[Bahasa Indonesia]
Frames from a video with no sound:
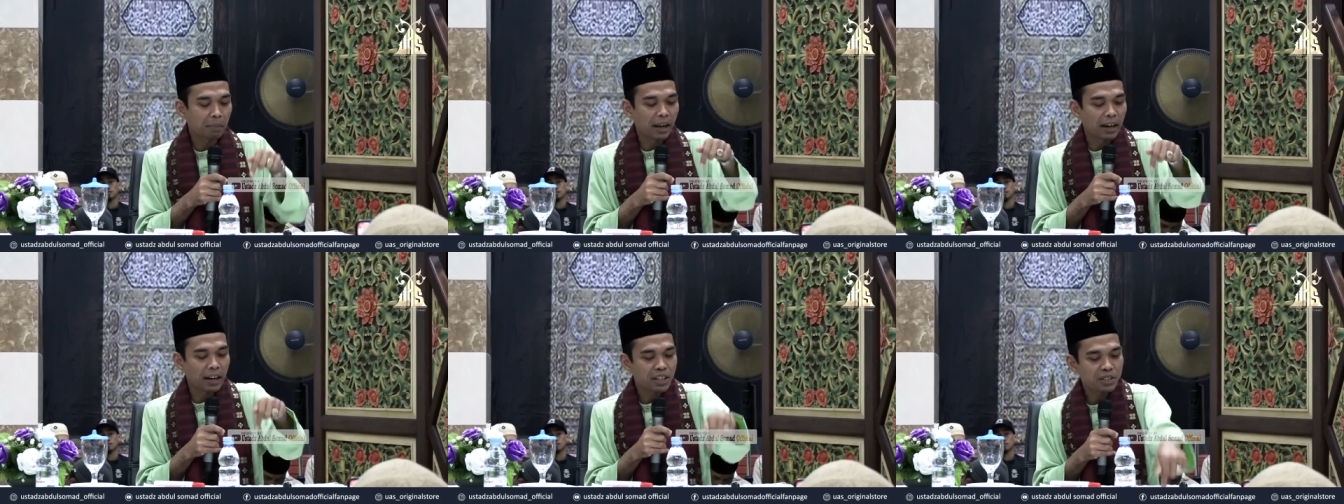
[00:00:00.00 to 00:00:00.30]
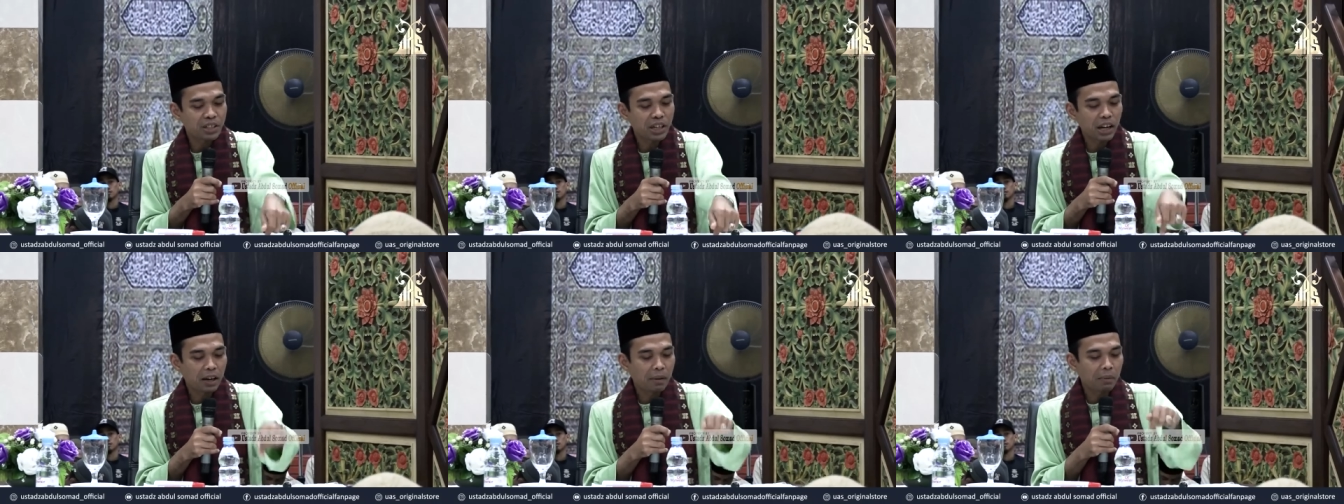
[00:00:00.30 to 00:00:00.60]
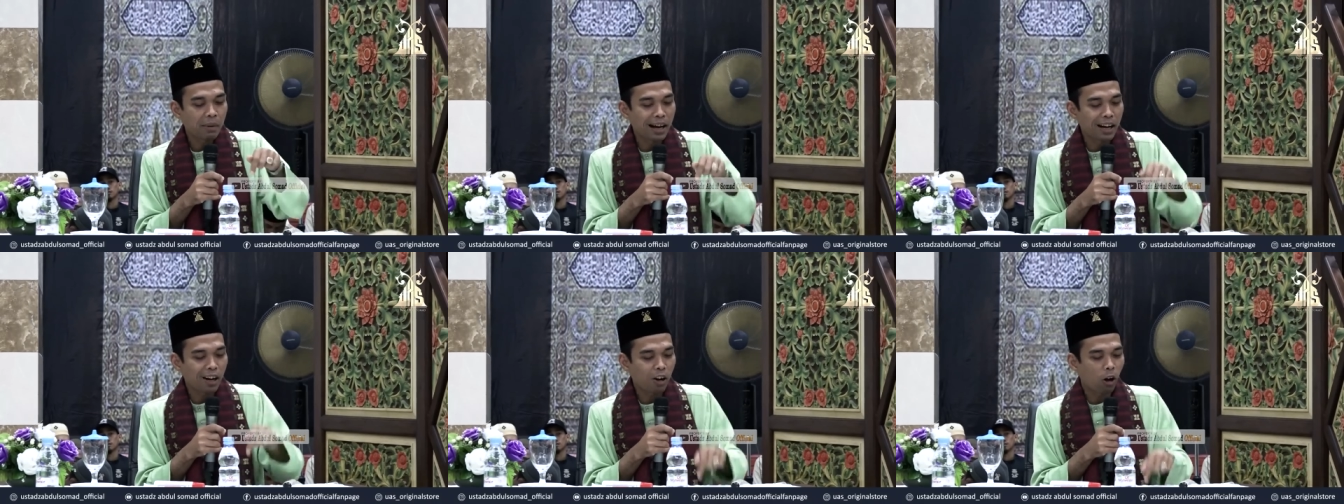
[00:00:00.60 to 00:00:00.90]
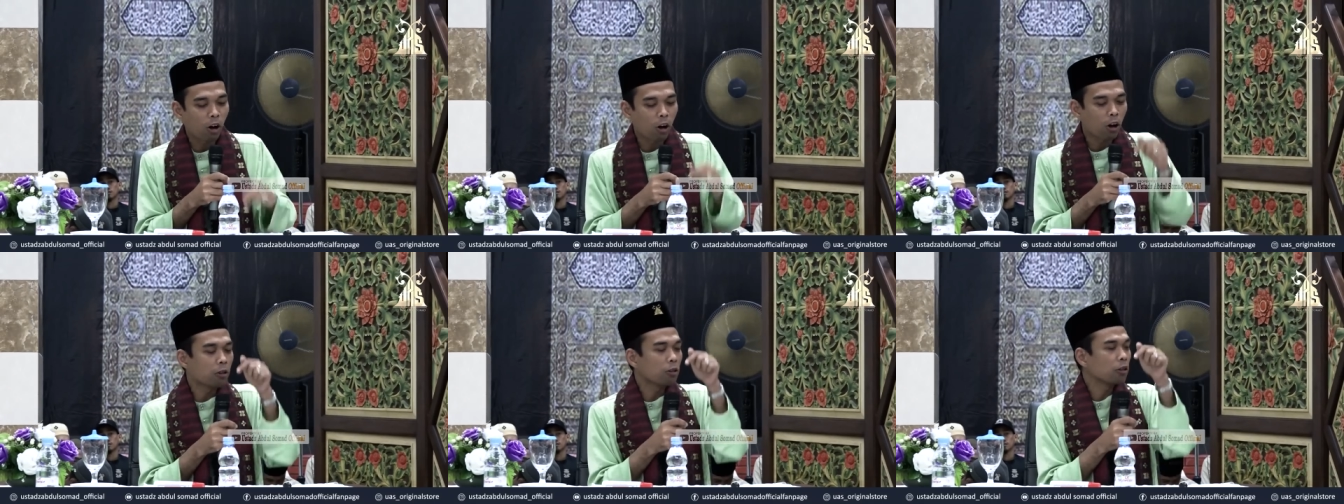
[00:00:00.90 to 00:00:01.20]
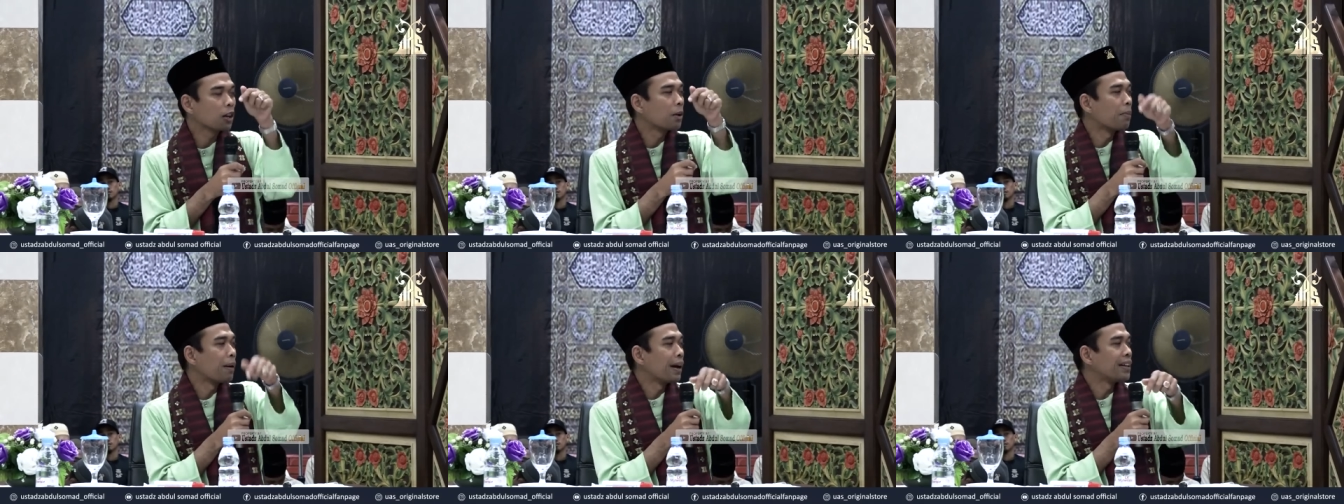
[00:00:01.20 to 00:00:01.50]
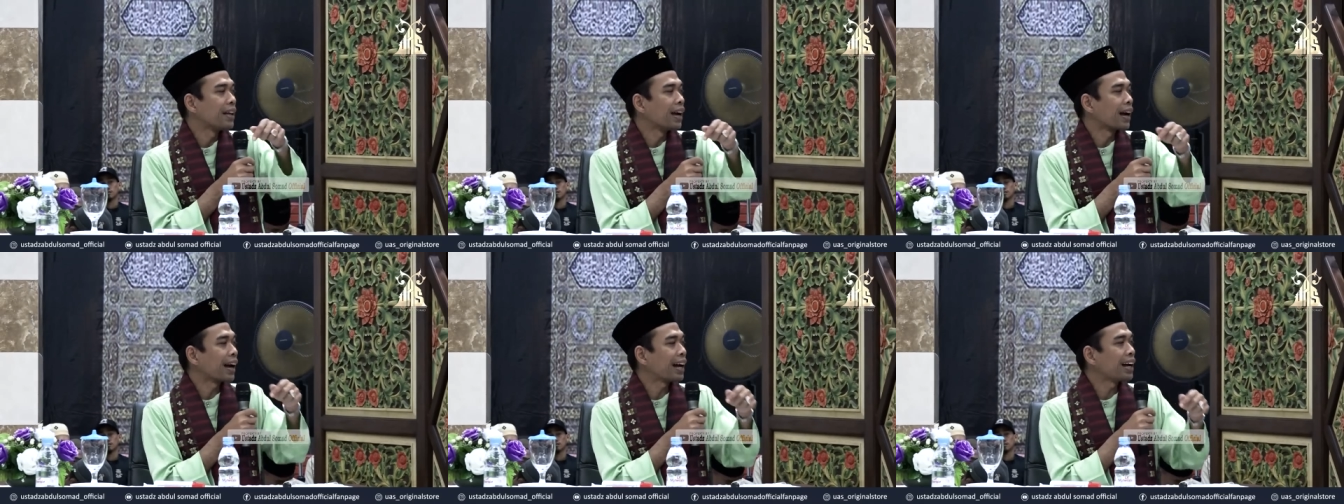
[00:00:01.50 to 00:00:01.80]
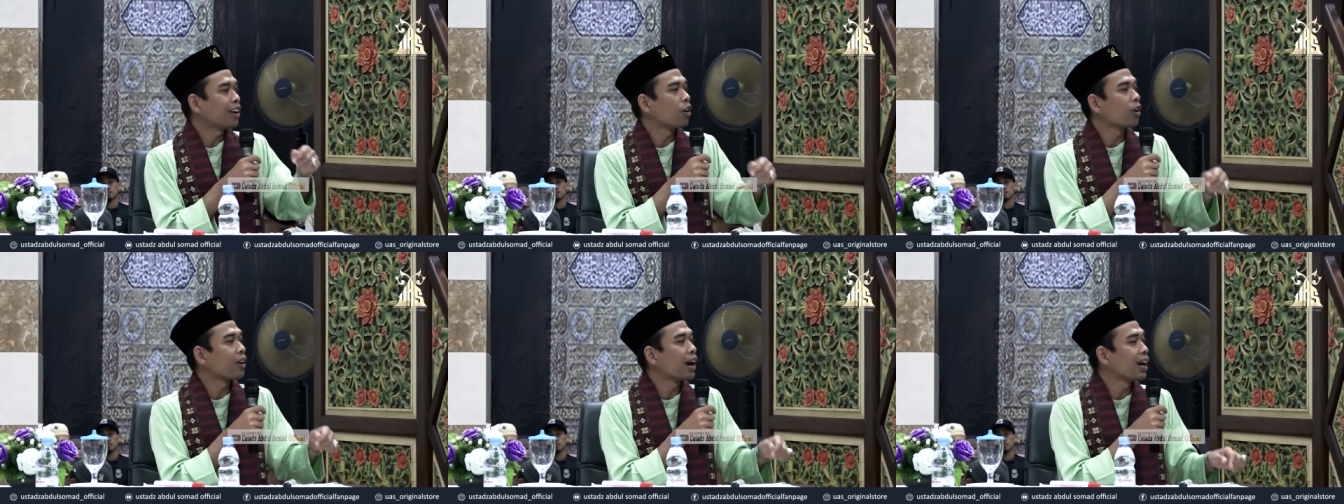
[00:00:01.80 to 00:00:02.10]
ke Malaysia ke Bangkok
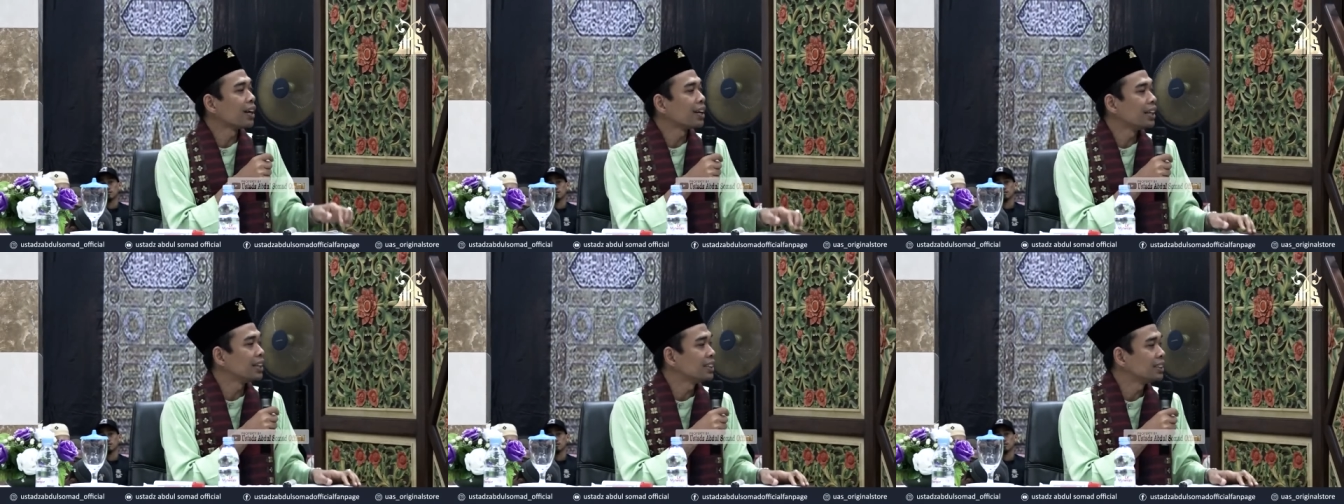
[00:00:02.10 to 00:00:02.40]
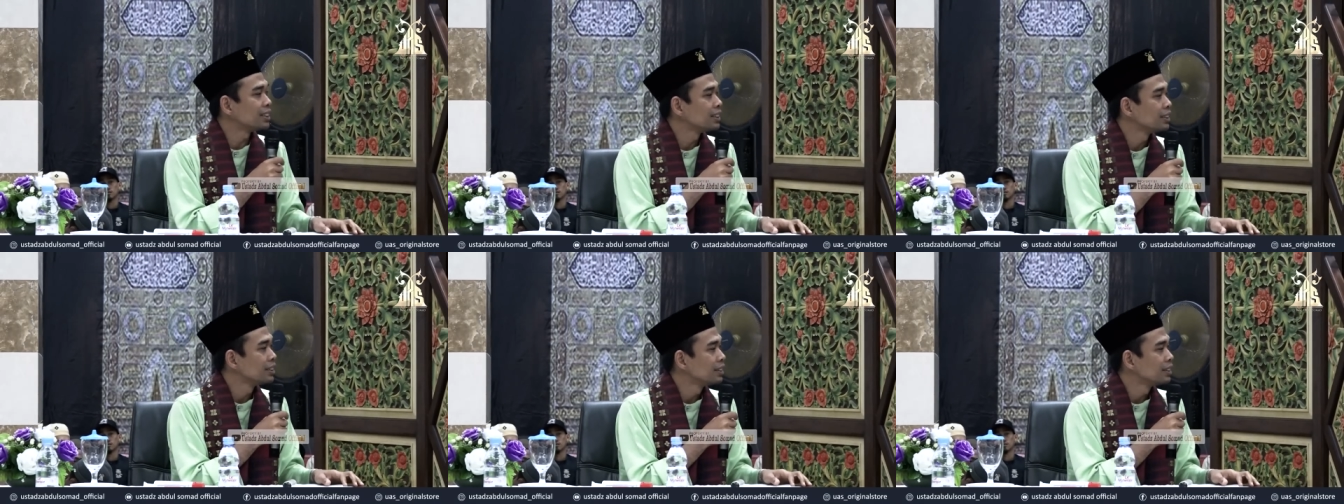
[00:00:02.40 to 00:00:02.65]
kebanyakan orang is